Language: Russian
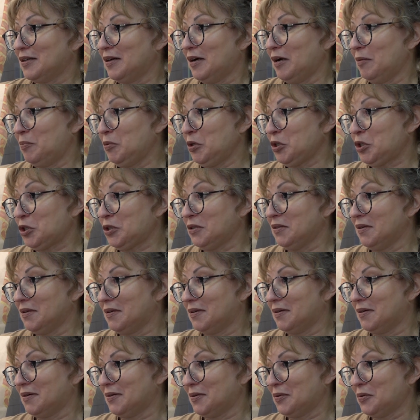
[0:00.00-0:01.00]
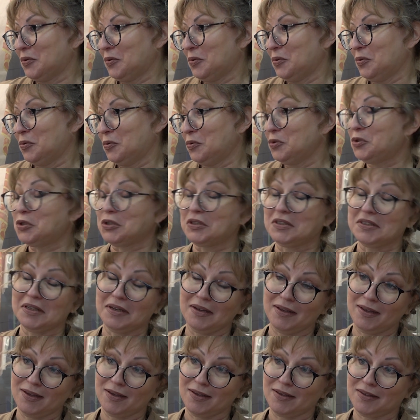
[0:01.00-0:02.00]
обычных э,
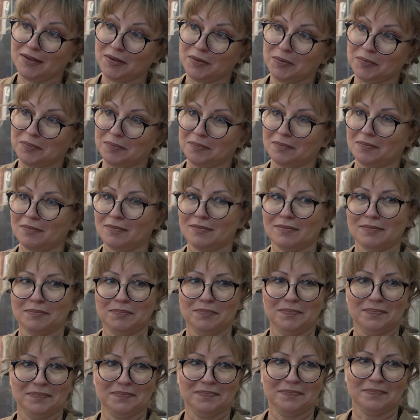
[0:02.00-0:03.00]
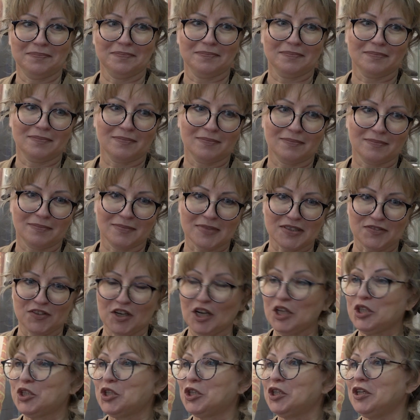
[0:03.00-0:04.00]
учителей,
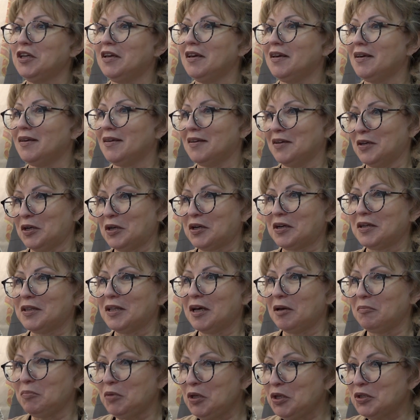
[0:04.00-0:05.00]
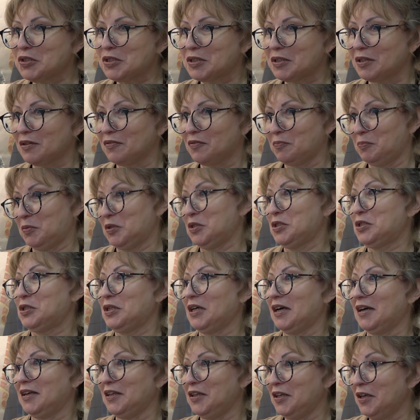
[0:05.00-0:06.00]
врачей, экономистов,
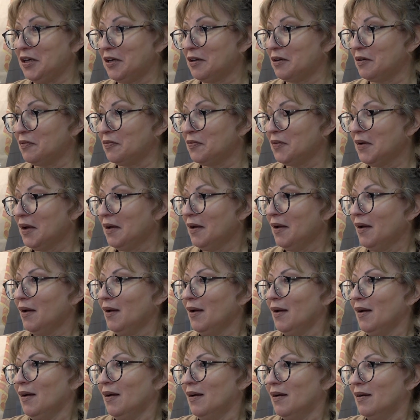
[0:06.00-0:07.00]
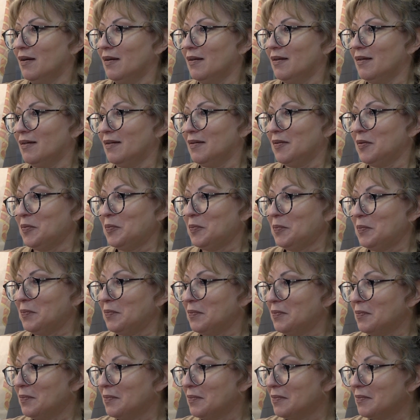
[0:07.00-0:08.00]
пенсионеров э,
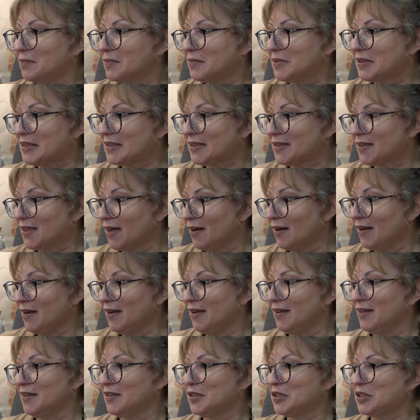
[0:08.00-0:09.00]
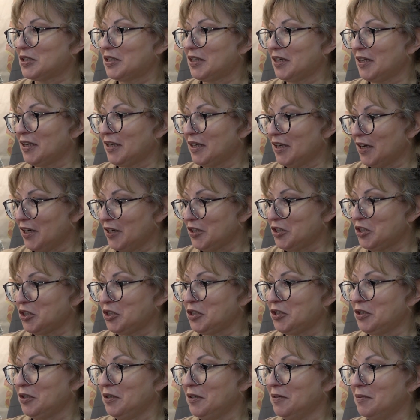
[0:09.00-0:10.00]
стали
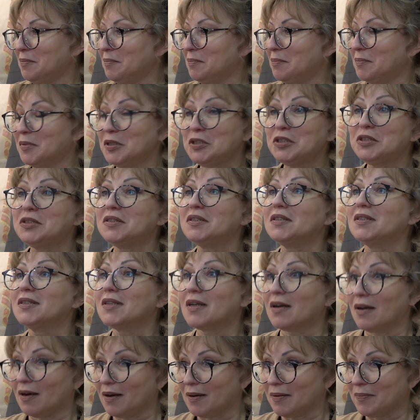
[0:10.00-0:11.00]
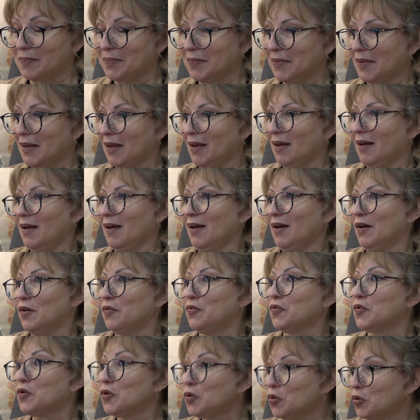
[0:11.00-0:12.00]
настоящие мастера –
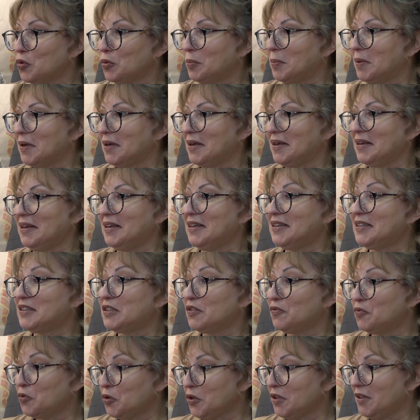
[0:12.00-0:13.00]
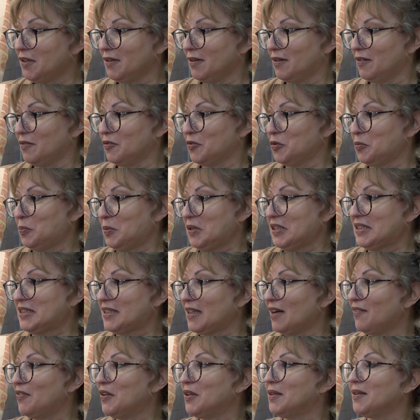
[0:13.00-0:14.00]
в клубе. И сегодня вот
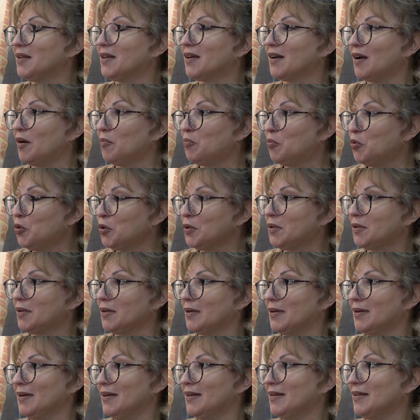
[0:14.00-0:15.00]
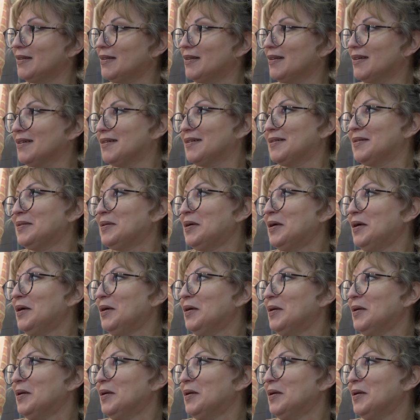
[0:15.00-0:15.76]
представленные работы – это